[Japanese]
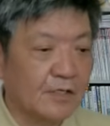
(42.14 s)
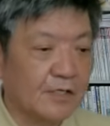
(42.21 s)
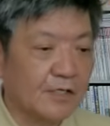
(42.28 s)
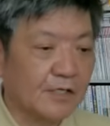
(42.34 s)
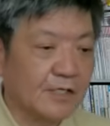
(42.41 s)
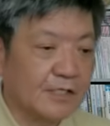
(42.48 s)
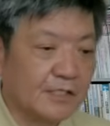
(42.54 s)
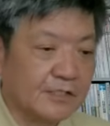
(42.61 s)

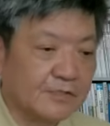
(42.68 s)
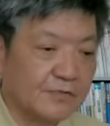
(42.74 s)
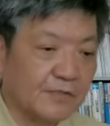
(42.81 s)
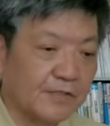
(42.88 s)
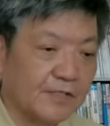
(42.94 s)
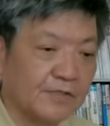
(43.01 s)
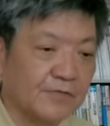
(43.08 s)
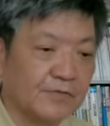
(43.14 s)
えー、警察
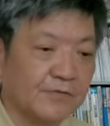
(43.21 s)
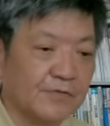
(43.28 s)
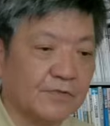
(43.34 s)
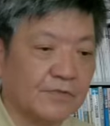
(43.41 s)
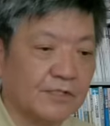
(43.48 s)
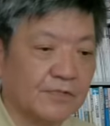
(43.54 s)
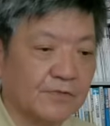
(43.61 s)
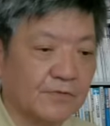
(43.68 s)
庁29
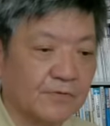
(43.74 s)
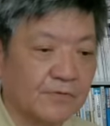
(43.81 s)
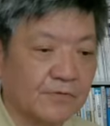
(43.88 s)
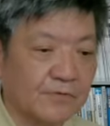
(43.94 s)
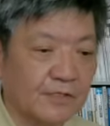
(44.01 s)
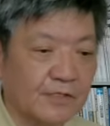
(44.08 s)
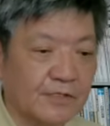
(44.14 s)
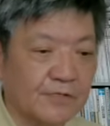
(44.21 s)
日、東
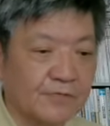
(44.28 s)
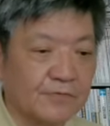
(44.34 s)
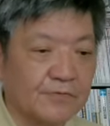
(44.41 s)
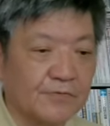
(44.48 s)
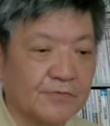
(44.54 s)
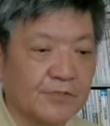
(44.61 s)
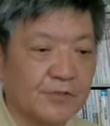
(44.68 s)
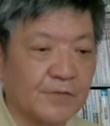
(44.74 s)
京電
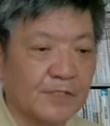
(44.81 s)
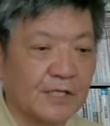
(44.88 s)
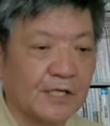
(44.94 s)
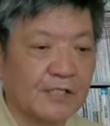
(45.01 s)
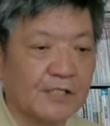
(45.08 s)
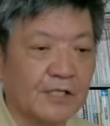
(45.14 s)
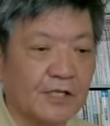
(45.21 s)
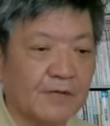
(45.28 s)
力福島
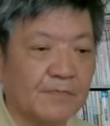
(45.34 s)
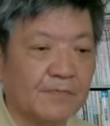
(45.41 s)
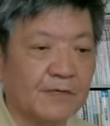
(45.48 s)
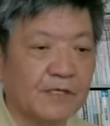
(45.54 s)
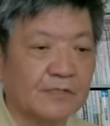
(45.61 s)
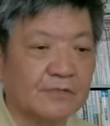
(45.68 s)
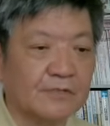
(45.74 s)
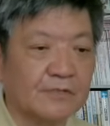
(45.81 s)
第一原
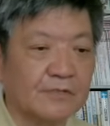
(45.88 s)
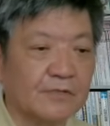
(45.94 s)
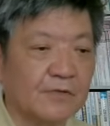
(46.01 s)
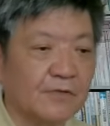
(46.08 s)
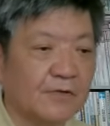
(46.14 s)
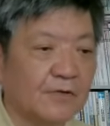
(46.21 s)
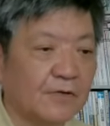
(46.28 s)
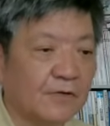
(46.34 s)
発
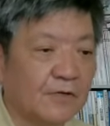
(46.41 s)
の